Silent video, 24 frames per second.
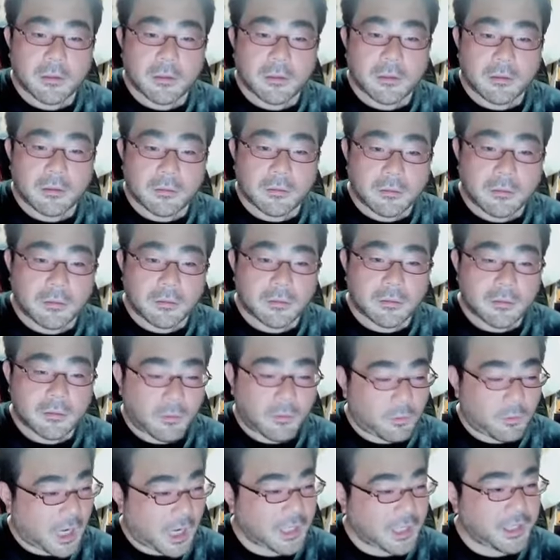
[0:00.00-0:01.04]
うん、
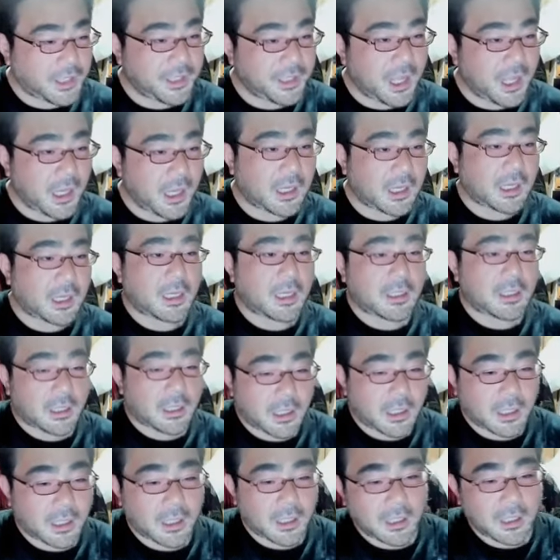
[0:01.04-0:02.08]
お金ないから
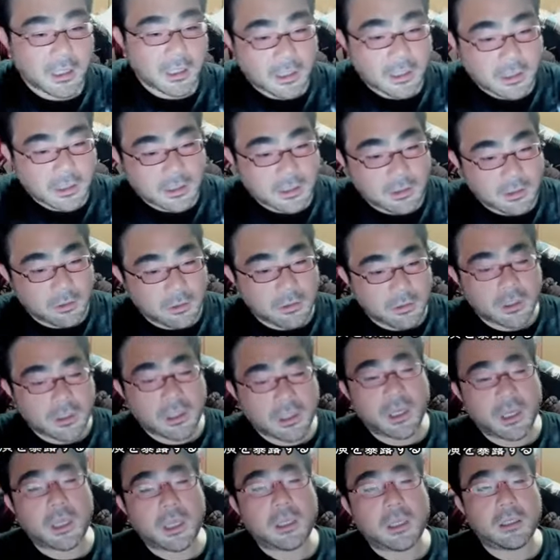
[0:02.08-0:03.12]
さ、どうし
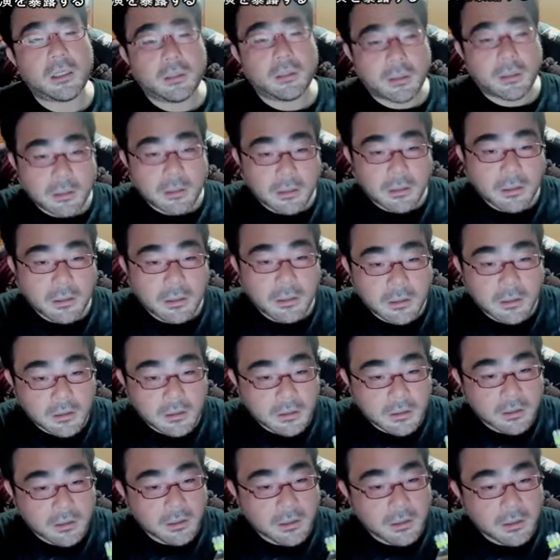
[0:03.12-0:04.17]
たらいいの
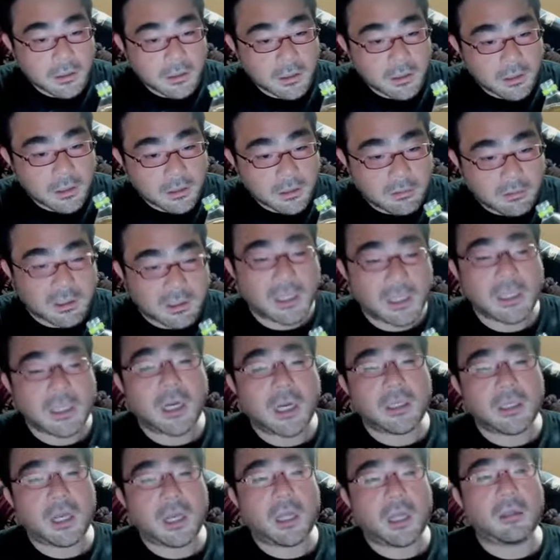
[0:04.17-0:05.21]
お金
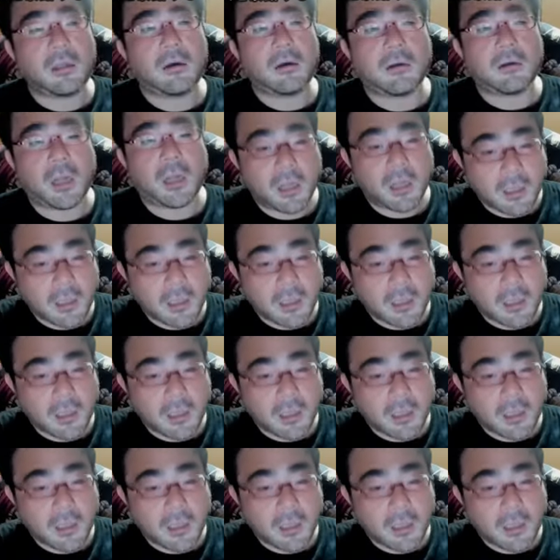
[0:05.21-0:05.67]
がないの、俺。